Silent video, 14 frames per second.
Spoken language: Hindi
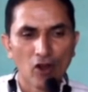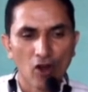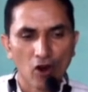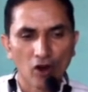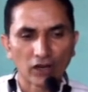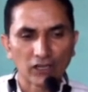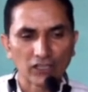
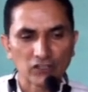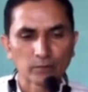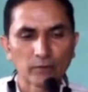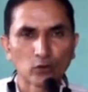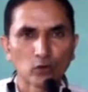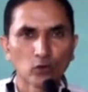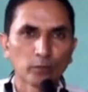और
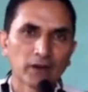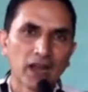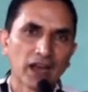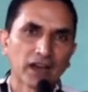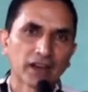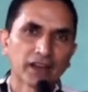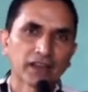इसमें कुल
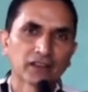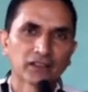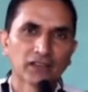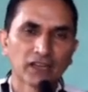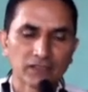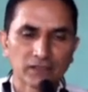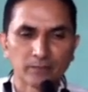मिलाकर के
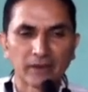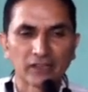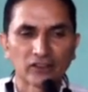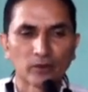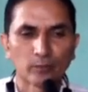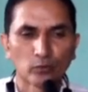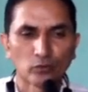10
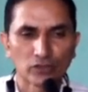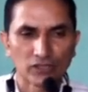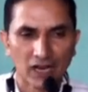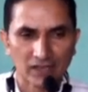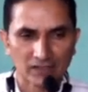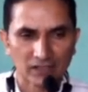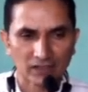महत्वपूर्ण
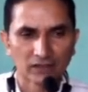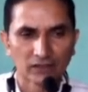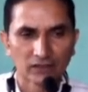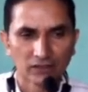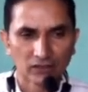शासक